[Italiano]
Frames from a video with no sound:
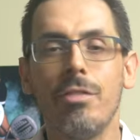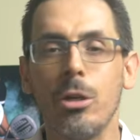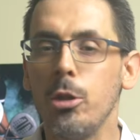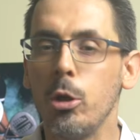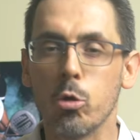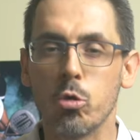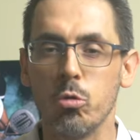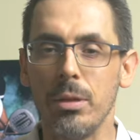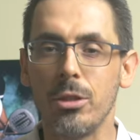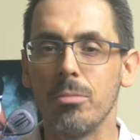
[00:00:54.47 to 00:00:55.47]
ve lo dico
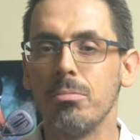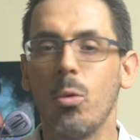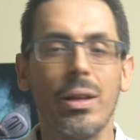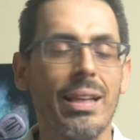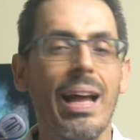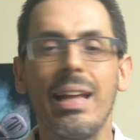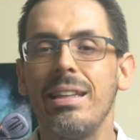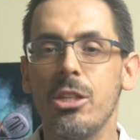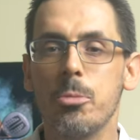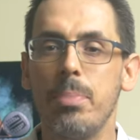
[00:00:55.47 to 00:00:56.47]
subito,
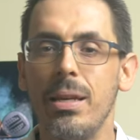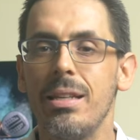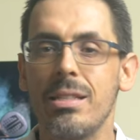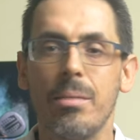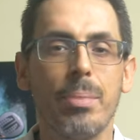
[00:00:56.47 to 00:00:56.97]
guadagni, spese,